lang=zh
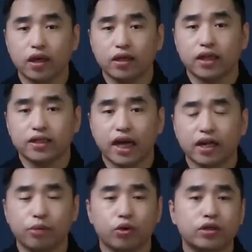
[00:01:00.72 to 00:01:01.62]
溅，但家
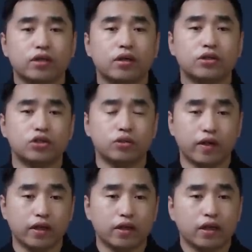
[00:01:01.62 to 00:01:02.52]
里没有任何指
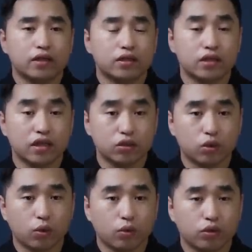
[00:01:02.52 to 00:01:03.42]
纹。这是一
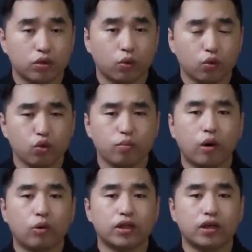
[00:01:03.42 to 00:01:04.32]
宗有预
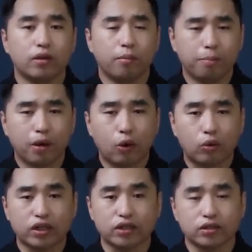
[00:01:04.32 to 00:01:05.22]
谋的
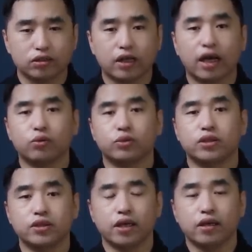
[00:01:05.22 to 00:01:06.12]
暴力杀戮
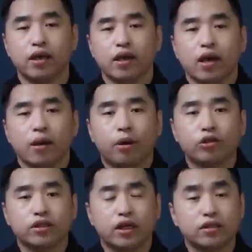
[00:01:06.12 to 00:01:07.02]
事件。
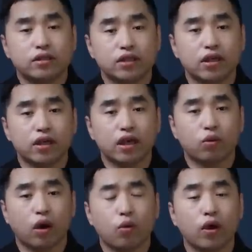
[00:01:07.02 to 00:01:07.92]
报警人是彻夜
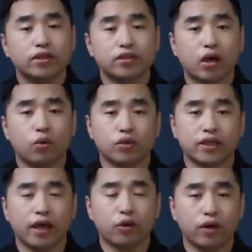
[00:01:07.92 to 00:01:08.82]
狂欢、上午
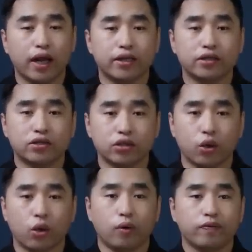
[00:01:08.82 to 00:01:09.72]
才回来的室
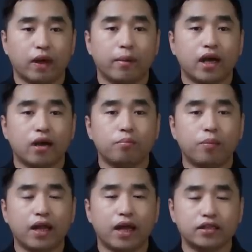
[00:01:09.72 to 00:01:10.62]
友，他们刚
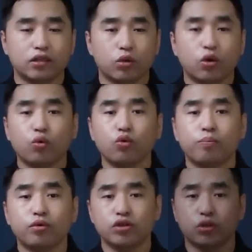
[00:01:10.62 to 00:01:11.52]
搬来这栋公寓
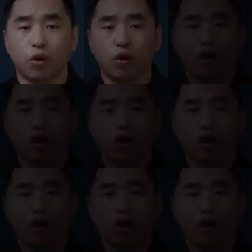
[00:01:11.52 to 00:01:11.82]
不久，